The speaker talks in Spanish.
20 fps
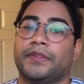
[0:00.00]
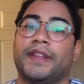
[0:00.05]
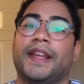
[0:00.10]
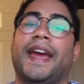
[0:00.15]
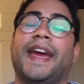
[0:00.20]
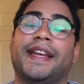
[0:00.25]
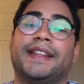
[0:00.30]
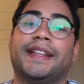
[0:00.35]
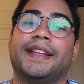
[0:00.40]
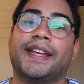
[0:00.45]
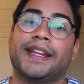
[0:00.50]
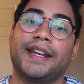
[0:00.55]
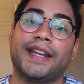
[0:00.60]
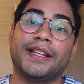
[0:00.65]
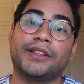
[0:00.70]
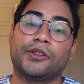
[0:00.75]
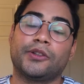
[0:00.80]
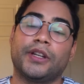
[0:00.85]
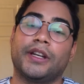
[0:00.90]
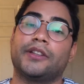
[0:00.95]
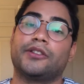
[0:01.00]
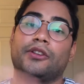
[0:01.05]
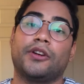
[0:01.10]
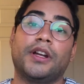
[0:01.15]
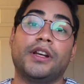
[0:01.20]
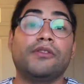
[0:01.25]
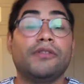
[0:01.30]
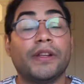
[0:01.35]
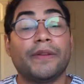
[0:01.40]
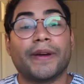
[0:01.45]
Este quiere destruir todo
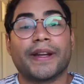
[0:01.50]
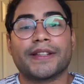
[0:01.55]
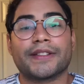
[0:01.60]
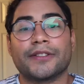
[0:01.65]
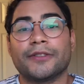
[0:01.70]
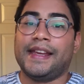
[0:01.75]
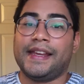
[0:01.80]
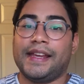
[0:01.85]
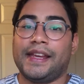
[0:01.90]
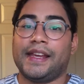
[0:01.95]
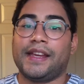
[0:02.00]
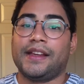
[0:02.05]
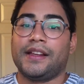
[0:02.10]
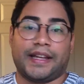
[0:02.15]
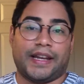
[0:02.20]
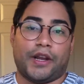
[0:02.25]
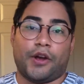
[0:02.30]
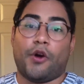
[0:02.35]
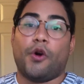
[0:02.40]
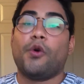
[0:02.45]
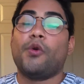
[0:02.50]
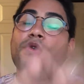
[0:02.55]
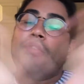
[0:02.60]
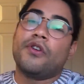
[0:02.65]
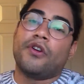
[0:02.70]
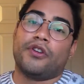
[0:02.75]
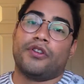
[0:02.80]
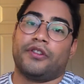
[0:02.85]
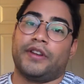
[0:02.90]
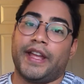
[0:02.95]
el universo y creó un
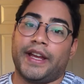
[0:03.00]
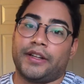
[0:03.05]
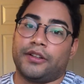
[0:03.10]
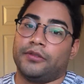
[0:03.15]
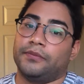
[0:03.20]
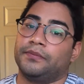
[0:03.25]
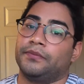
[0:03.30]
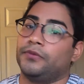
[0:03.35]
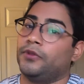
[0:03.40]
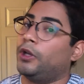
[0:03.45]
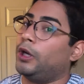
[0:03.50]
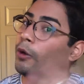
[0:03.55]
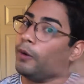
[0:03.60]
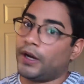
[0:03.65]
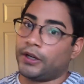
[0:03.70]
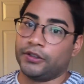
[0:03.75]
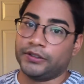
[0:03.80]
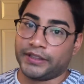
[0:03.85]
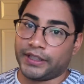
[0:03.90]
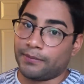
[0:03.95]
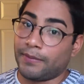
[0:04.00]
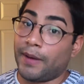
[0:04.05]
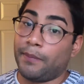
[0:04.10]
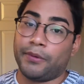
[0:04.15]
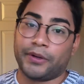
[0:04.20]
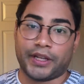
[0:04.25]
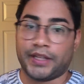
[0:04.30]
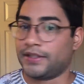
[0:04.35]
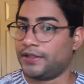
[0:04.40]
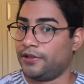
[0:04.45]
hoyo negro. No les voy a contar más
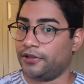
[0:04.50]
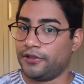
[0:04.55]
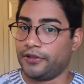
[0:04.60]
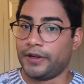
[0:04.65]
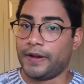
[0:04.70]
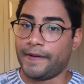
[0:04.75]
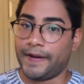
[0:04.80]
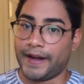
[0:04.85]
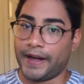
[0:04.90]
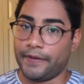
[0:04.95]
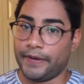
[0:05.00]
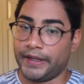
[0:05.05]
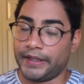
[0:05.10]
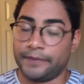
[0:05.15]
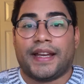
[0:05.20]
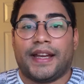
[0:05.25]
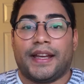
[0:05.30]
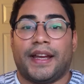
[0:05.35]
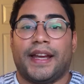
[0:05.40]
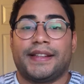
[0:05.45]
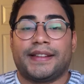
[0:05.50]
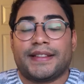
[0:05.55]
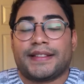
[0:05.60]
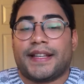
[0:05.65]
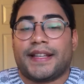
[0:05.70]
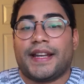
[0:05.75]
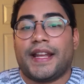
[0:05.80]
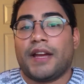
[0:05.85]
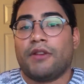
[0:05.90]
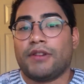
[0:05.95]
porque si no, no la van a ver. Eh, esta
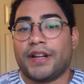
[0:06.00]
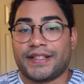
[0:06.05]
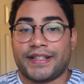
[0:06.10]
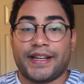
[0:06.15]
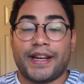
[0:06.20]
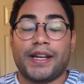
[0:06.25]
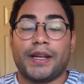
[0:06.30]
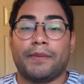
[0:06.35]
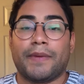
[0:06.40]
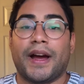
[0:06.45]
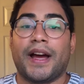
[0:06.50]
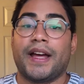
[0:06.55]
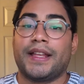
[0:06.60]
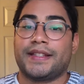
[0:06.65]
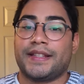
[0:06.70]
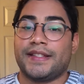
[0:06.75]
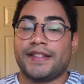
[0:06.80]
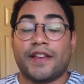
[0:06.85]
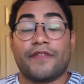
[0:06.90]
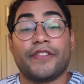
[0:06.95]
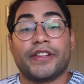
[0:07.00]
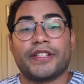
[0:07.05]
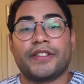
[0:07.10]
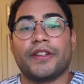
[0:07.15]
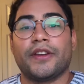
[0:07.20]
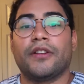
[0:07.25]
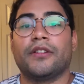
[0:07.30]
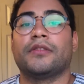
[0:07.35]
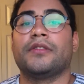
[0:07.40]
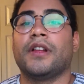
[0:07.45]
serie es una serie animada de ciencia
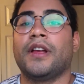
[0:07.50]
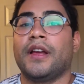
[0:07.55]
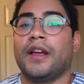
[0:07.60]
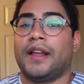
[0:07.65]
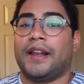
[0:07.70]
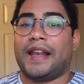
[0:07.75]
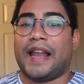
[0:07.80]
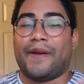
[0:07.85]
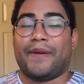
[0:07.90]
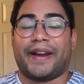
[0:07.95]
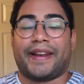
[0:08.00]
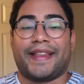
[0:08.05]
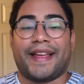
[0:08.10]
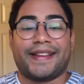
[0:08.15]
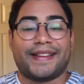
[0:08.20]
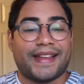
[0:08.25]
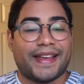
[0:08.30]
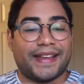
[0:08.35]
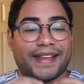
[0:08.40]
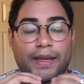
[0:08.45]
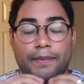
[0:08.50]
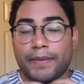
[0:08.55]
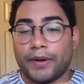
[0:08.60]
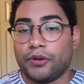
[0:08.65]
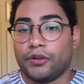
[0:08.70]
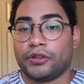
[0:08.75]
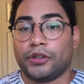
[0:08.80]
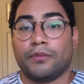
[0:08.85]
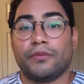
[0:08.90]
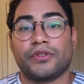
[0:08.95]
ficción. La verdad es que me
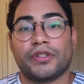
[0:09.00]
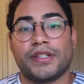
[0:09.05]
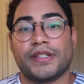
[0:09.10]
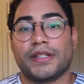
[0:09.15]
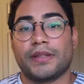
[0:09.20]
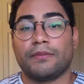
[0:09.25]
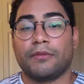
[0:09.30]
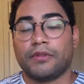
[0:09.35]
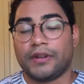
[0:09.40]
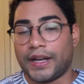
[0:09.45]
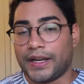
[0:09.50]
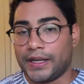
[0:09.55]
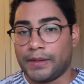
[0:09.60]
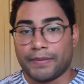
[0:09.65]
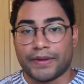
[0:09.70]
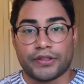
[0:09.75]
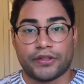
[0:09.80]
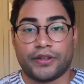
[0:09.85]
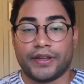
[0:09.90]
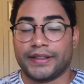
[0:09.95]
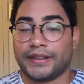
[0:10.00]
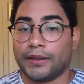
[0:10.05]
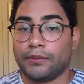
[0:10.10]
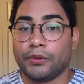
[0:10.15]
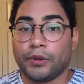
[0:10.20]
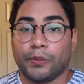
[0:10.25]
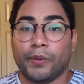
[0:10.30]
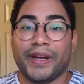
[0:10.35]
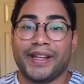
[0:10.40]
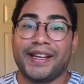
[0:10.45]
gustó muchísimo. La animación está
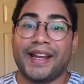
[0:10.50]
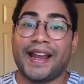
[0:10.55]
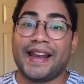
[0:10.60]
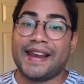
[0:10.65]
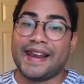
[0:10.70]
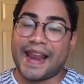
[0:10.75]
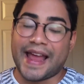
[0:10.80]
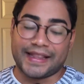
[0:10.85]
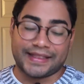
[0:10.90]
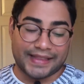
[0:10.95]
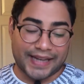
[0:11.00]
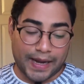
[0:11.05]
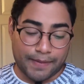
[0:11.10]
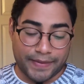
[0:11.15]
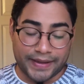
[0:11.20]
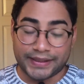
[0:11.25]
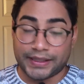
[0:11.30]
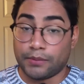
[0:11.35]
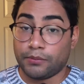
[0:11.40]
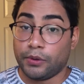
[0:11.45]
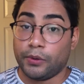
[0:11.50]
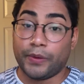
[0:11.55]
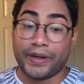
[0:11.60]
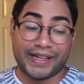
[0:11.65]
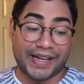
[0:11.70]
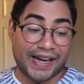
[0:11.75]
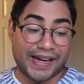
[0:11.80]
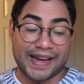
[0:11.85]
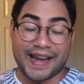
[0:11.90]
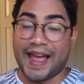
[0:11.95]
muy buena, la trama está muy
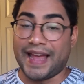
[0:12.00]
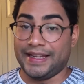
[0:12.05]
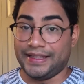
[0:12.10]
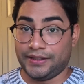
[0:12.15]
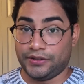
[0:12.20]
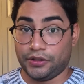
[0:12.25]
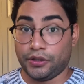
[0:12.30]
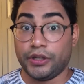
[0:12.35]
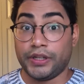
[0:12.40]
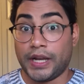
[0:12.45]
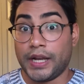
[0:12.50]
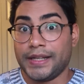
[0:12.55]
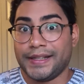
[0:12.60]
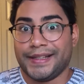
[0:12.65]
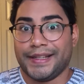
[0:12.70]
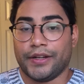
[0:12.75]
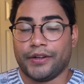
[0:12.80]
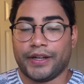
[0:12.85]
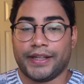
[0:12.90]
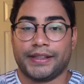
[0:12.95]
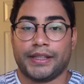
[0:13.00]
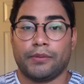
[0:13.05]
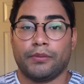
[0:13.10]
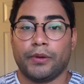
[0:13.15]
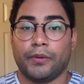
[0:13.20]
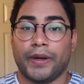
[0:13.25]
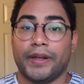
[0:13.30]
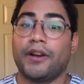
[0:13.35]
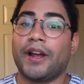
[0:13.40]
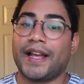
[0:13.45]
buena, la historia, el guión está
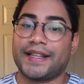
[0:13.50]
muy bueno.